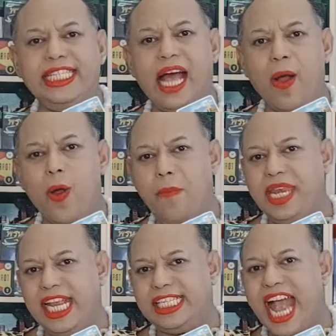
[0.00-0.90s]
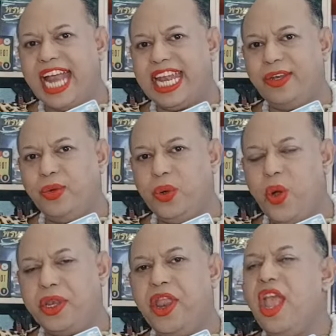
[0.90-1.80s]
สังคมในชาติและทุกค
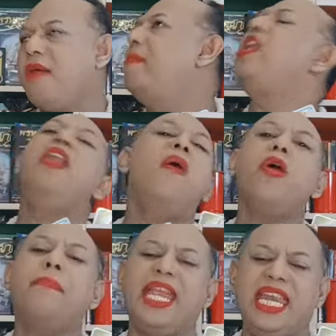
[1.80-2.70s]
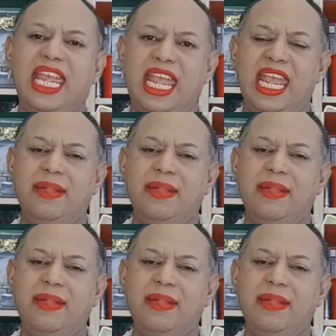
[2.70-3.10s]
นบนโลกใบนี้